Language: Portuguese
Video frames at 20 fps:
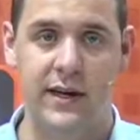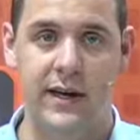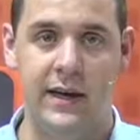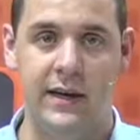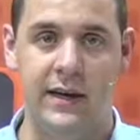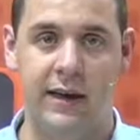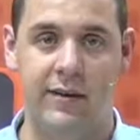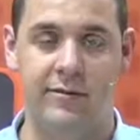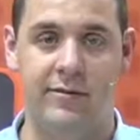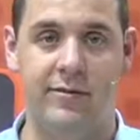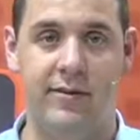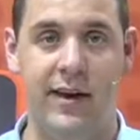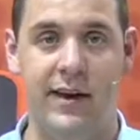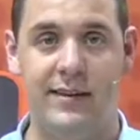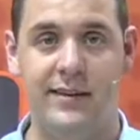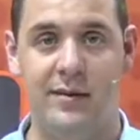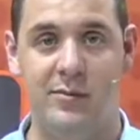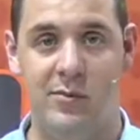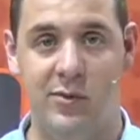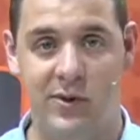que
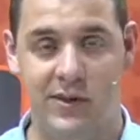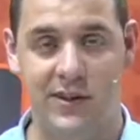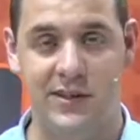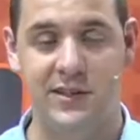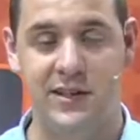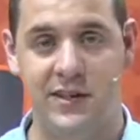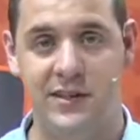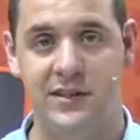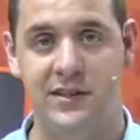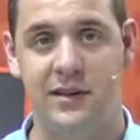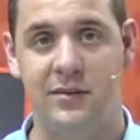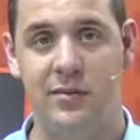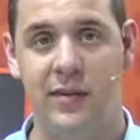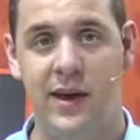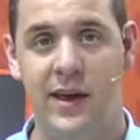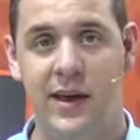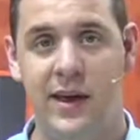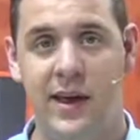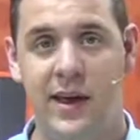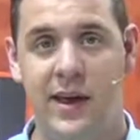afeta muita gente
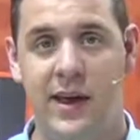também.